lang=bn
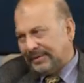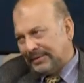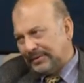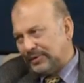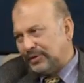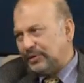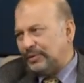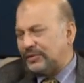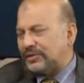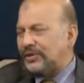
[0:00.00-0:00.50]

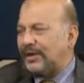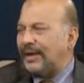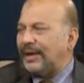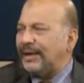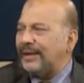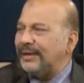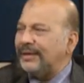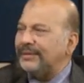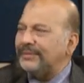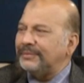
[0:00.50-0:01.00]
শুভ
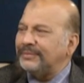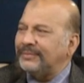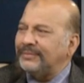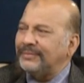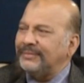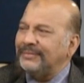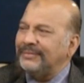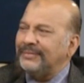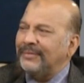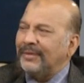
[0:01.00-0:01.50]
সকাল কেমন
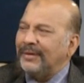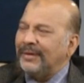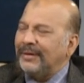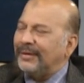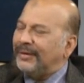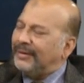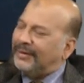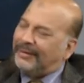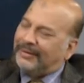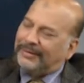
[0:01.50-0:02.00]
আছেন
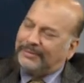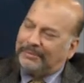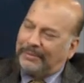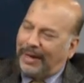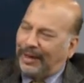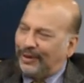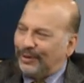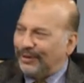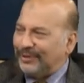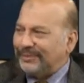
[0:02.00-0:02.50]

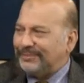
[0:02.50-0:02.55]
ভালো